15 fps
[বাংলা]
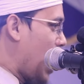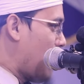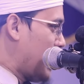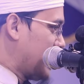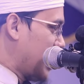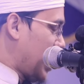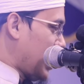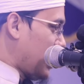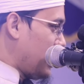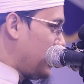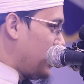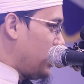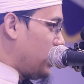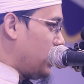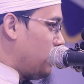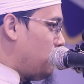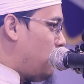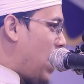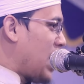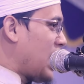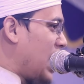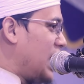আমাদের
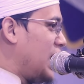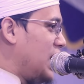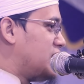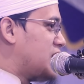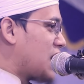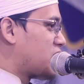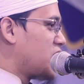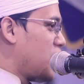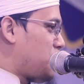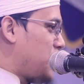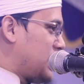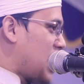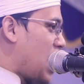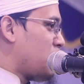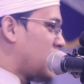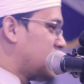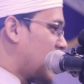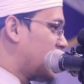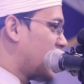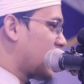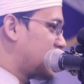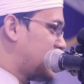বাঙালি জাতির পিতা আমরা
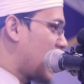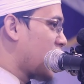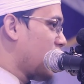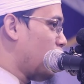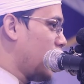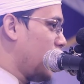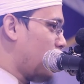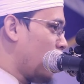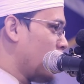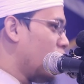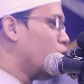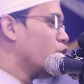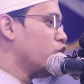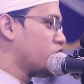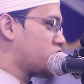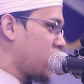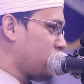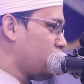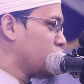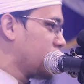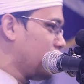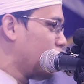যাদের যাকে বলি বঙ্গবন্ধু শেখ
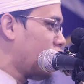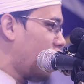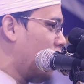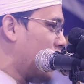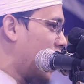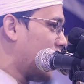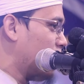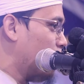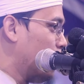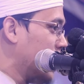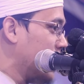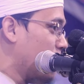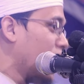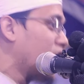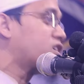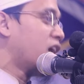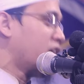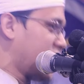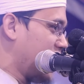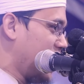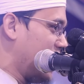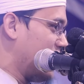মুজিবুর রহমান উনি
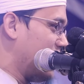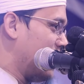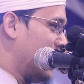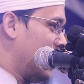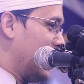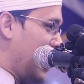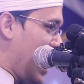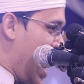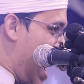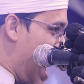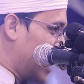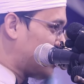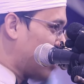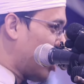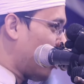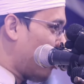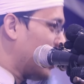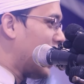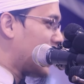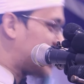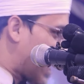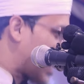বলেছেন কি এই
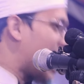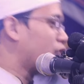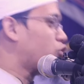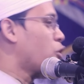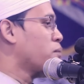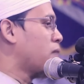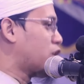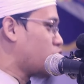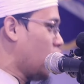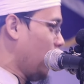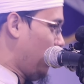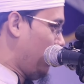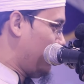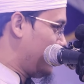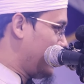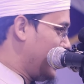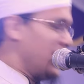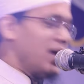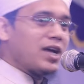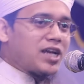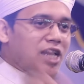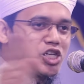জনগণের টাকায় তোমরা চলো
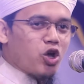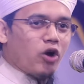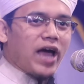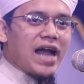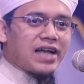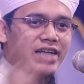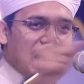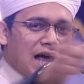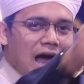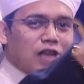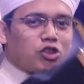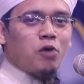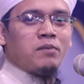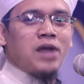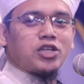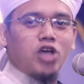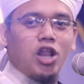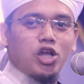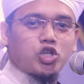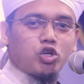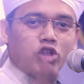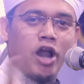কৃষকের টাকায় তোমরা
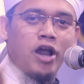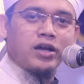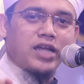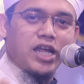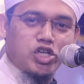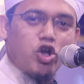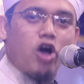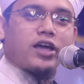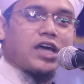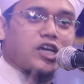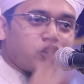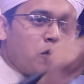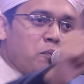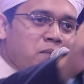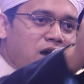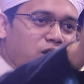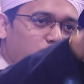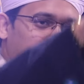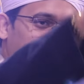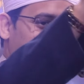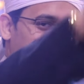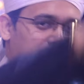চলো সুতরাং কৃষককে সম্মান
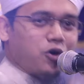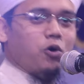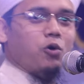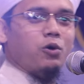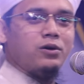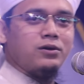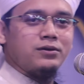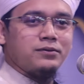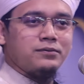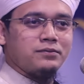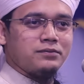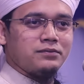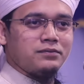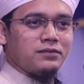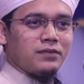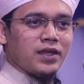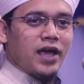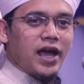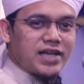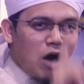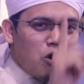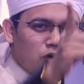করতে শিখো
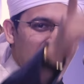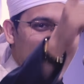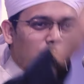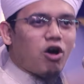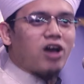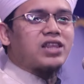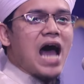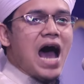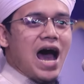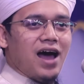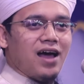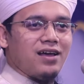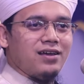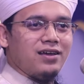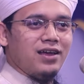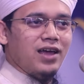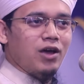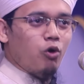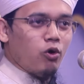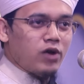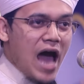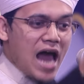এটা উনার কথা
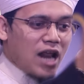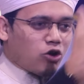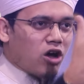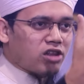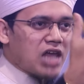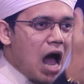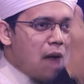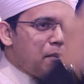উনার কথা